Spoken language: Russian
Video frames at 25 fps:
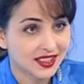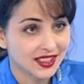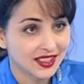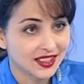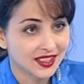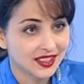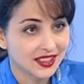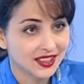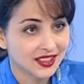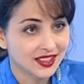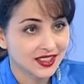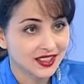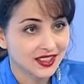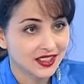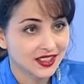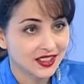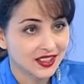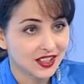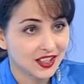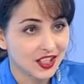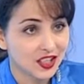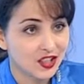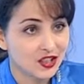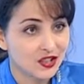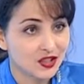профессия.
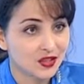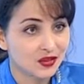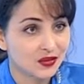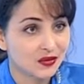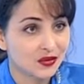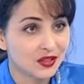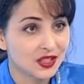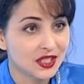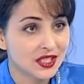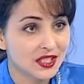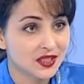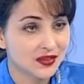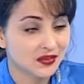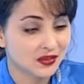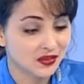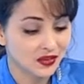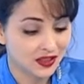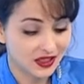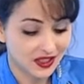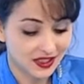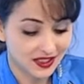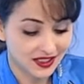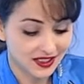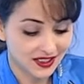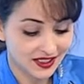Каждый нервная вызов.
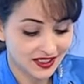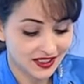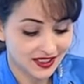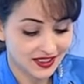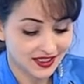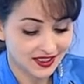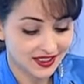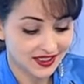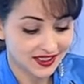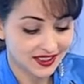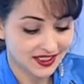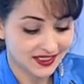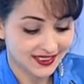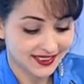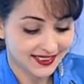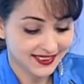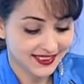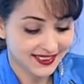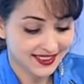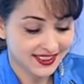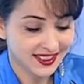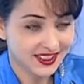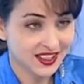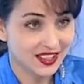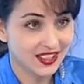Профессия.
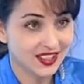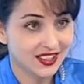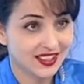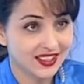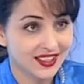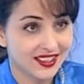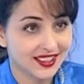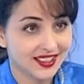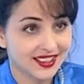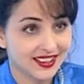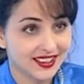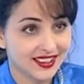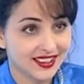Каждый вызов –